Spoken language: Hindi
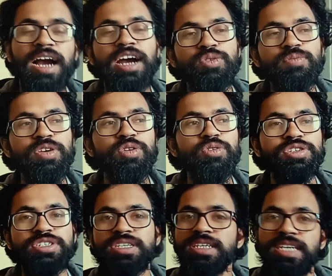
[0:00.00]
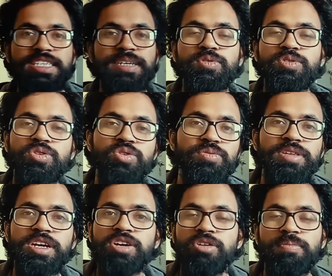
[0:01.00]
अगर तुमने कोई क्वेश्चन किया सपोज करो
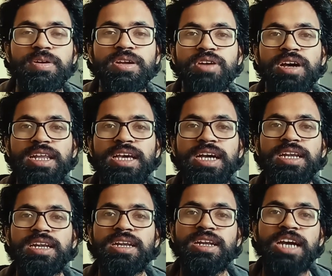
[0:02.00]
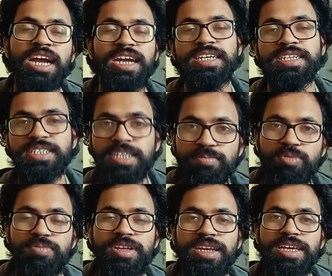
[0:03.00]
तुमने एक टॉपिक उठा लिया लिंक लिस्ट अब
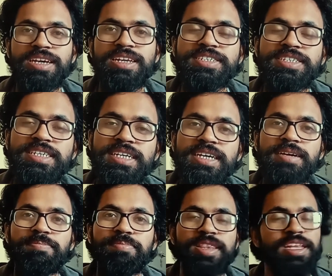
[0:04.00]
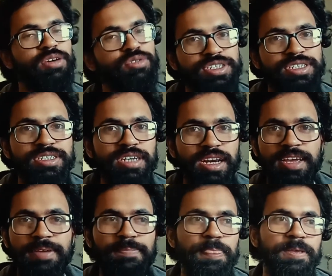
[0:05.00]
तुमने लिंक लिस्ट के पंद्रह क्वेश्चन कर
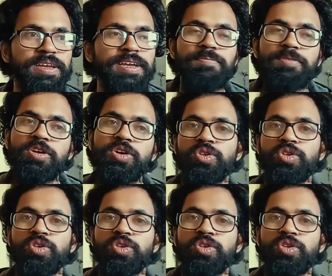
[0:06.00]
लिए ठीक है